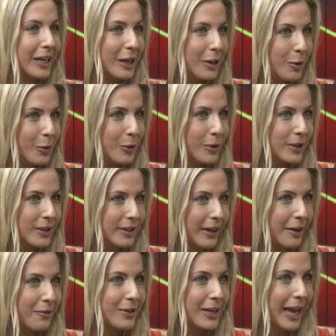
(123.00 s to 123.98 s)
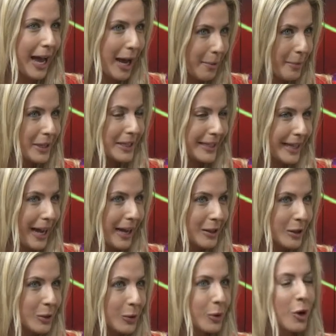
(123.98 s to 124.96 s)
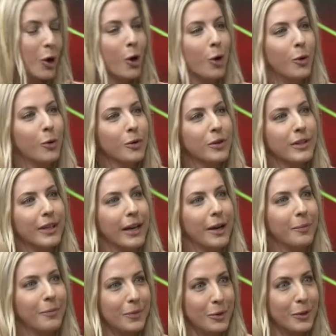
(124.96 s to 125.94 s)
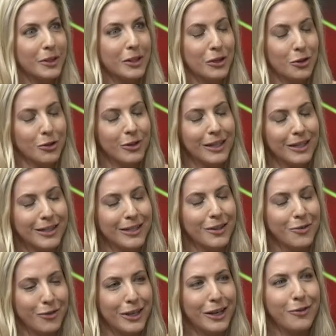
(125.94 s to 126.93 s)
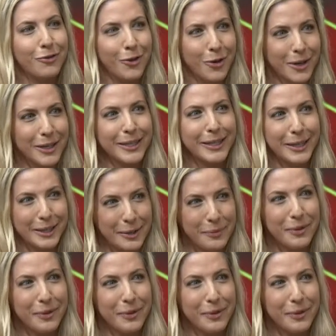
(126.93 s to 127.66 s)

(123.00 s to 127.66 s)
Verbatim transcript: gelöst. Äh, wie kam es dazu? Und ähm, du hast ja schon irrsinnig viele Erfolge seitdem